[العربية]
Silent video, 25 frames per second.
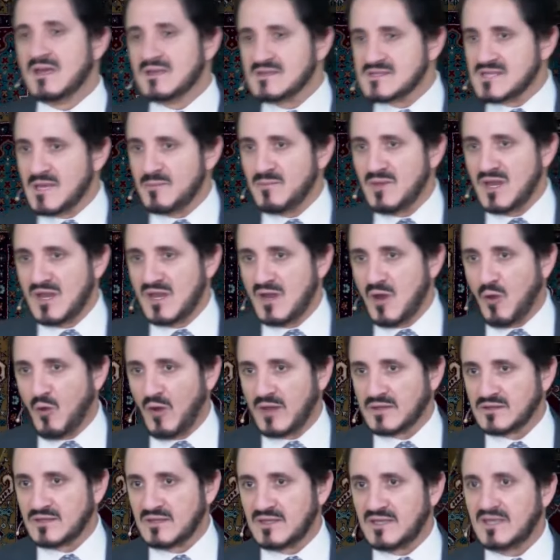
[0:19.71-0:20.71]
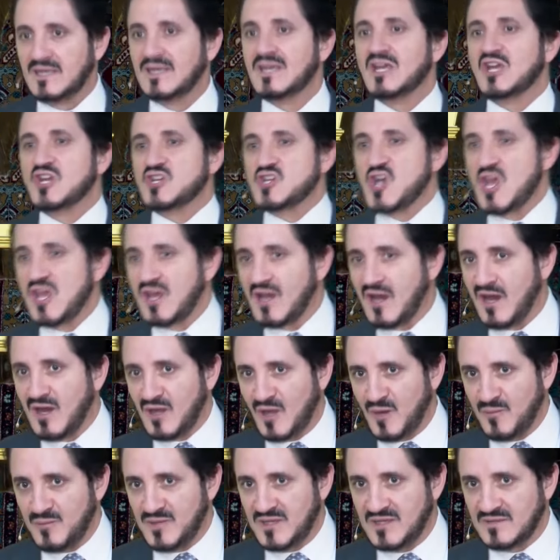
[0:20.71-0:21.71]
زميل له أيضا إيه شيخ
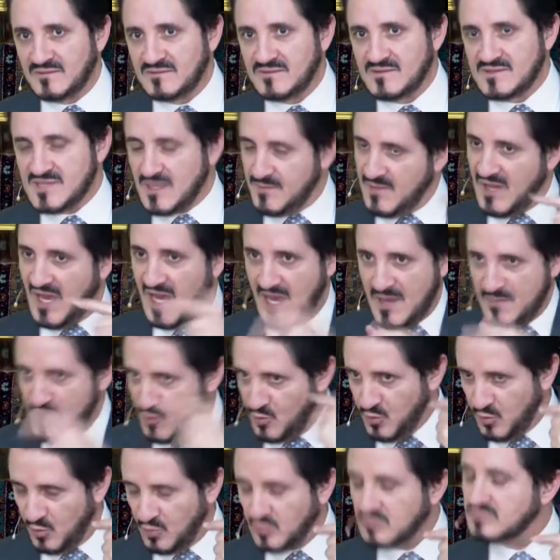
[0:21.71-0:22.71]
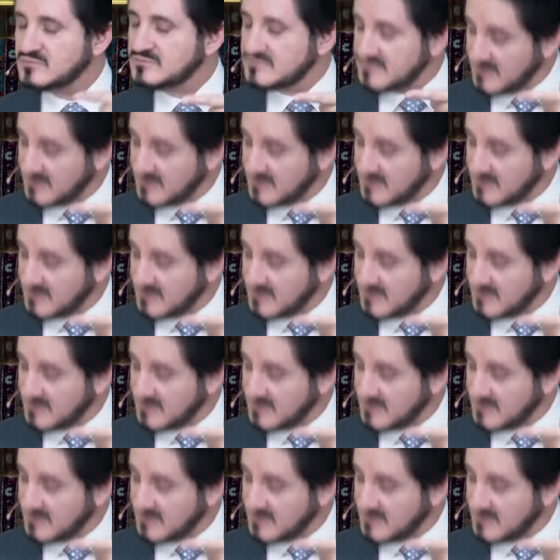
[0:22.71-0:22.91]
عربي سمعها منه